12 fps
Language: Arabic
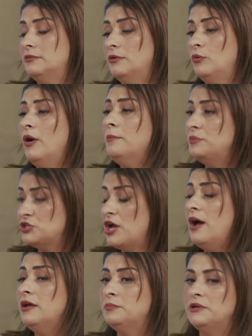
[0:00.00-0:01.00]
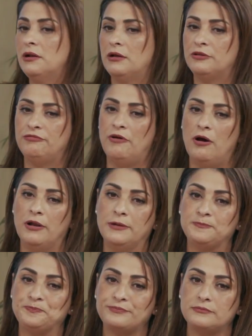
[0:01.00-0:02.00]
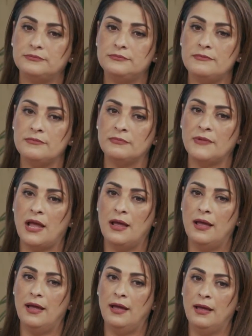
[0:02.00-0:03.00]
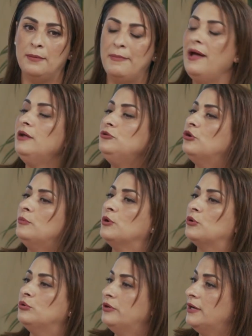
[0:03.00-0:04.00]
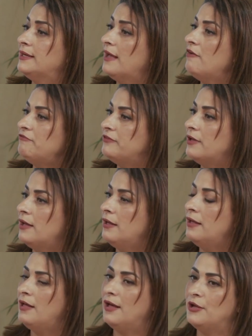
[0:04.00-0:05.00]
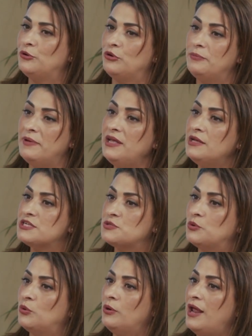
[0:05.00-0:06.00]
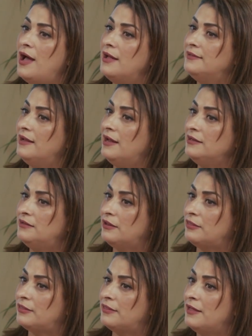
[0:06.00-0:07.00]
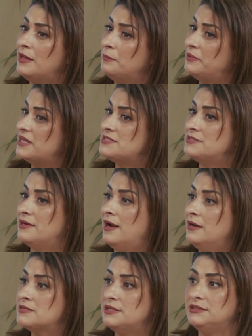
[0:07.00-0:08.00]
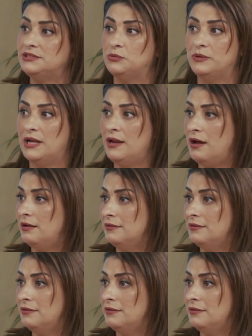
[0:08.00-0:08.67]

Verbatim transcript: وعم بشاهد من الاطفال آه، ما عندهم القدرة الكافية أنه يميز ويقول هذا الحدث بيأثر على صحتي ولا لأ